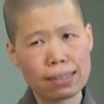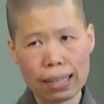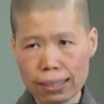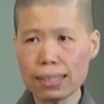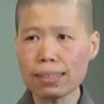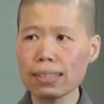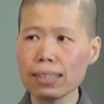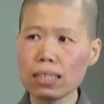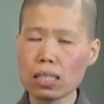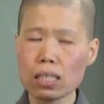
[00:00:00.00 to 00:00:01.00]
洒净的
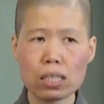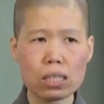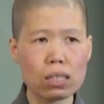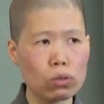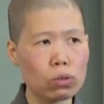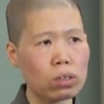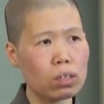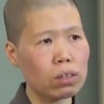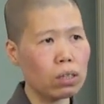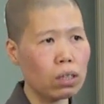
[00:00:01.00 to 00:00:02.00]
意思其实就
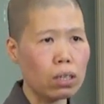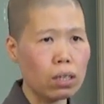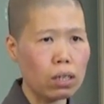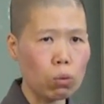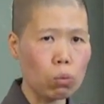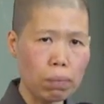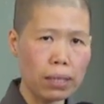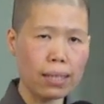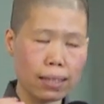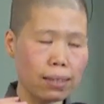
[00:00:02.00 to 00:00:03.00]
是，我
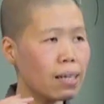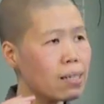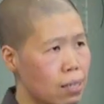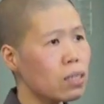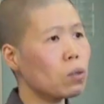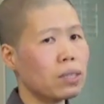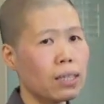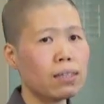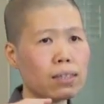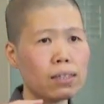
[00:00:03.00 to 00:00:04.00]
们应那是有
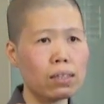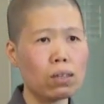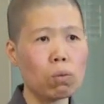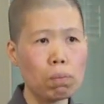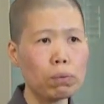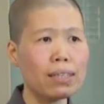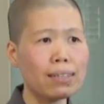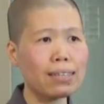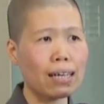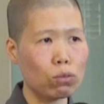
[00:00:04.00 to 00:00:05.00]
层次的。我们不
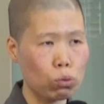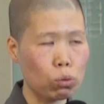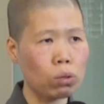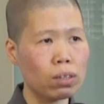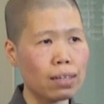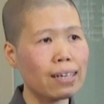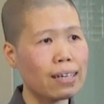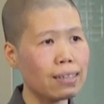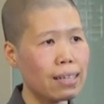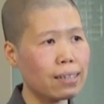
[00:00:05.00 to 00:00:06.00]
能讲说刚
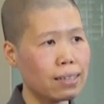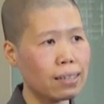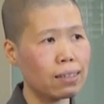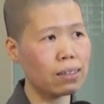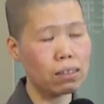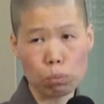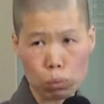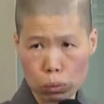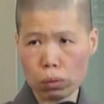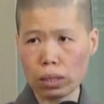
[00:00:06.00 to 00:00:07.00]
刚那一个层次是
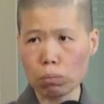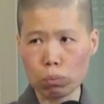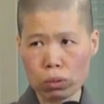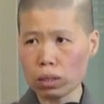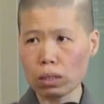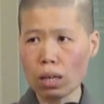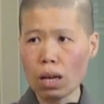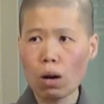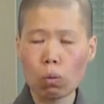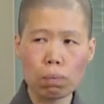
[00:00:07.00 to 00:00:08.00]
不对的，不是。
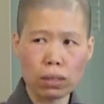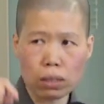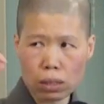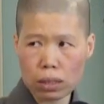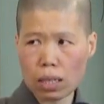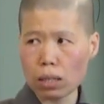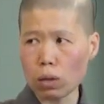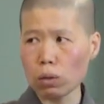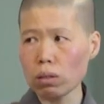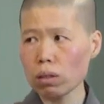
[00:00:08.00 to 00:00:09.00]
我们是借
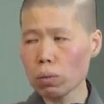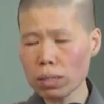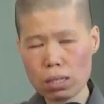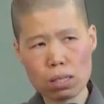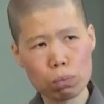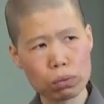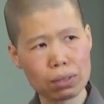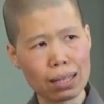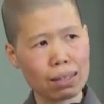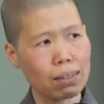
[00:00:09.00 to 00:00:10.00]
由观世音菩
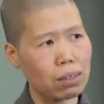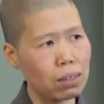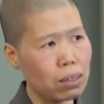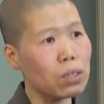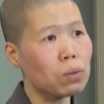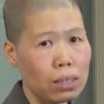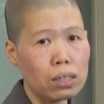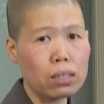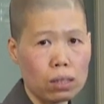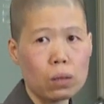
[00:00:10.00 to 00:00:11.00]
萨借由这
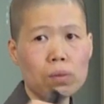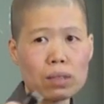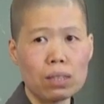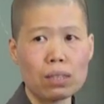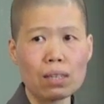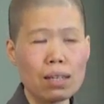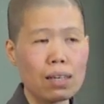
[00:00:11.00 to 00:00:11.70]
个咒力，